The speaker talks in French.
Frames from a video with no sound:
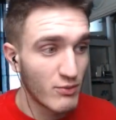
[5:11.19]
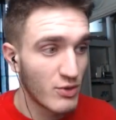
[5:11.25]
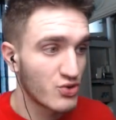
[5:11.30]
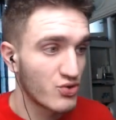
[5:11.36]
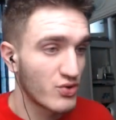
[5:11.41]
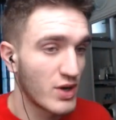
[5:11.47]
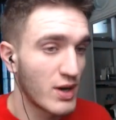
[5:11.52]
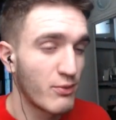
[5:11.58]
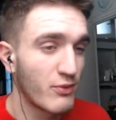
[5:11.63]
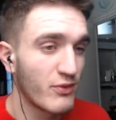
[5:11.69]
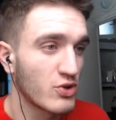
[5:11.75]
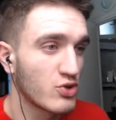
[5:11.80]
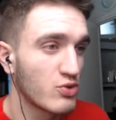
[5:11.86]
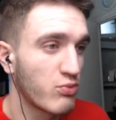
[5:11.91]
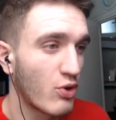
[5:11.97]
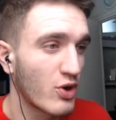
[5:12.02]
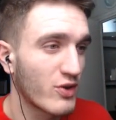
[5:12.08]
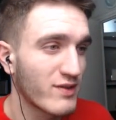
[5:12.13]
Moi, je suis là pour faire du
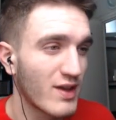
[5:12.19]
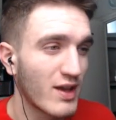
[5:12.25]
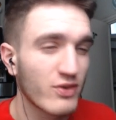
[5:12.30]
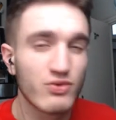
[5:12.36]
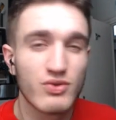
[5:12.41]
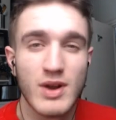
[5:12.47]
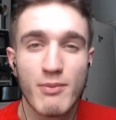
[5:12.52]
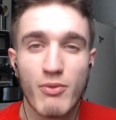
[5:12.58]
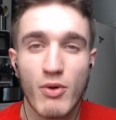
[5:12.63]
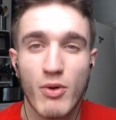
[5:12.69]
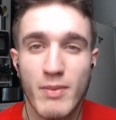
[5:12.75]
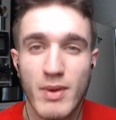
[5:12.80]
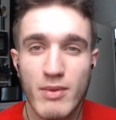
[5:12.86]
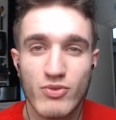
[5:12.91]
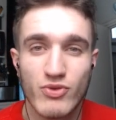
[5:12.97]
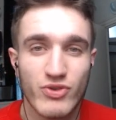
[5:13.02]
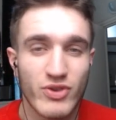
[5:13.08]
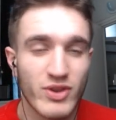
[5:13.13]
Brawl Stars, je suis là pour
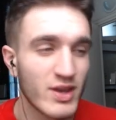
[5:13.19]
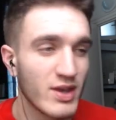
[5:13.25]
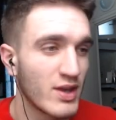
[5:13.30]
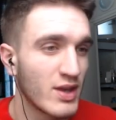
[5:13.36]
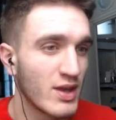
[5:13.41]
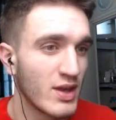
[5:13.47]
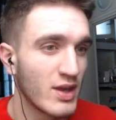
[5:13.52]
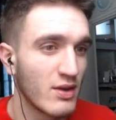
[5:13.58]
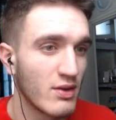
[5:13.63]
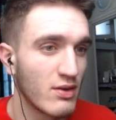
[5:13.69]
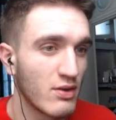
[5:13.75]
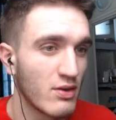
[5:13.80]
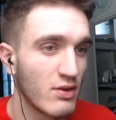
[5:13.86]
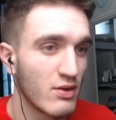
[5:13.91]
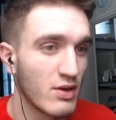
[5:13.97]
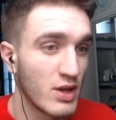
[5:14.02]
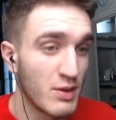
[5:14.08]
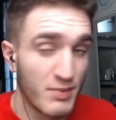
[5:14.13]
m'amuser et,
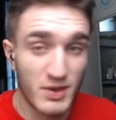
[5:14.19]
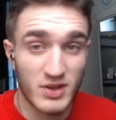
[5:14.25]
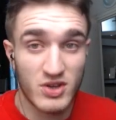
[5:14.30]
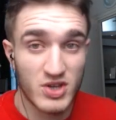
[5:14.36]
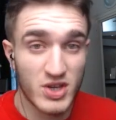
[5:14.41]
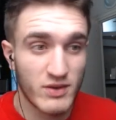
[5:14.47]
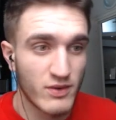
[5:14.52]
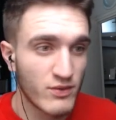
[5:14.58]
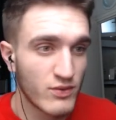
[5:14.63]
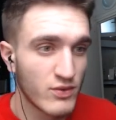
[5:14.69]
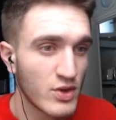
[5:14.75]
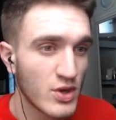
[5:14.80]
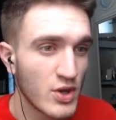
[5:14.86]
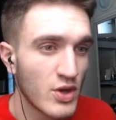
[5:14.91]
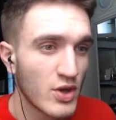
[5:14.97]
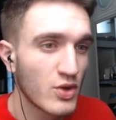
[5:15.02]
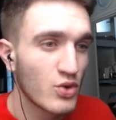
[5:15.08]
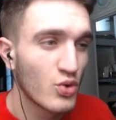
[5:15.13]
euh, partager avec vous.
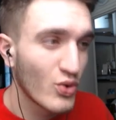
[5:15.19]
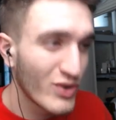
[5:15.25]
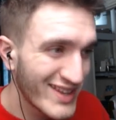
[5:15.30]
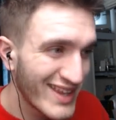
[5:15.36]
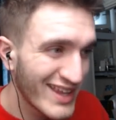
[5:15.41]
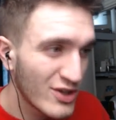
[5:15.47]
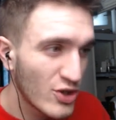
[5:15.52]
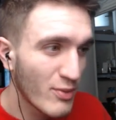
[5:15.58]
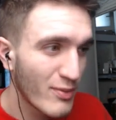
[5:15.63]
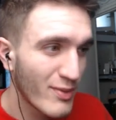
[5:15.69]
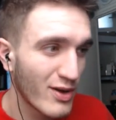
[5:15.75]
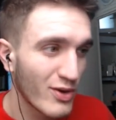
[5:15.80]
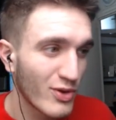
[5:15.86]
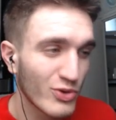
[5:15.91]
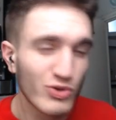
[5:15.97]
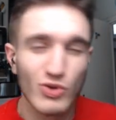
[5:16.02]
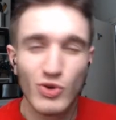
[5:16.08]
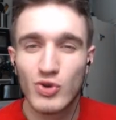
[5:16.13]
Donc, dès demain,
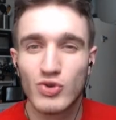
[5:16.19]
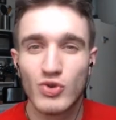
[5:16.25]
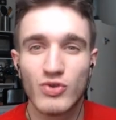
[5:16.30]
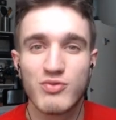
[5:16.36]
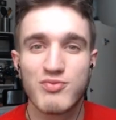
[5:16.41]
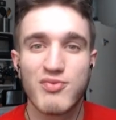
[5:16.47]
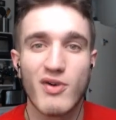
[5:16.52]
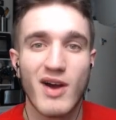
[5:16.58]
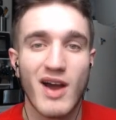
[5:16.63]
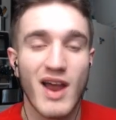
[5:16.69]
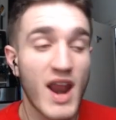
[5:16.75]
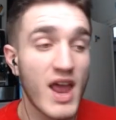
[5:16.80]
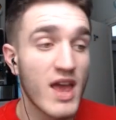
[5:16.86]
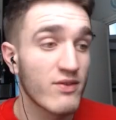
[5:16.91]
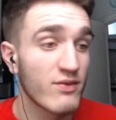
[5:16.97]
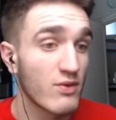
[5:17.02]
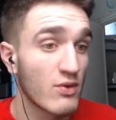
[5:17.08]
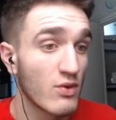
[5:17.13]
on se retrouve pour un
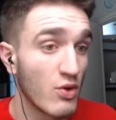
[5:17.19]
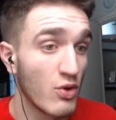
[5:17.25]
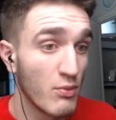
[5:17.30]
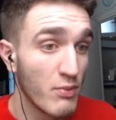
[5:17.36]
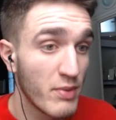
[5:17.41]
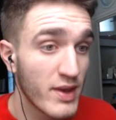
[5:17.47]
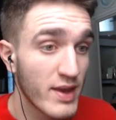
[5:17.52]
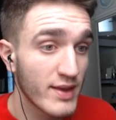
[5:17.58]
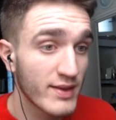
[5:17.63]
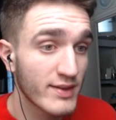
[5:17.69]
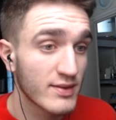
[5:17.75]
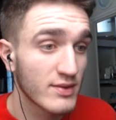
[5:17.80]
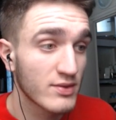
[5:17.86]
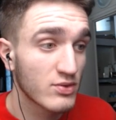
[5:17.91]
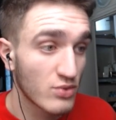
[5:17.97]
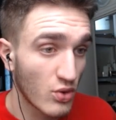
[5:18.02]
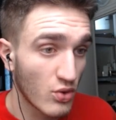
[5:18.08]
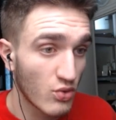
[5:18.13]
live euh, BS
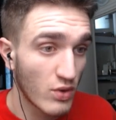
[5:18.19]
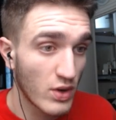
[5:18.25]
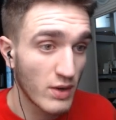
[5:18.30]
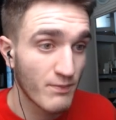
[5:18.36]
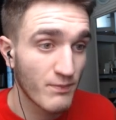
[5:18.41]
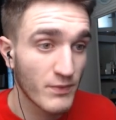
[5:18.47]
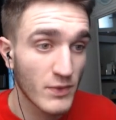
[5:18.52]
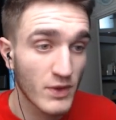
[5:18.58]
tournoi.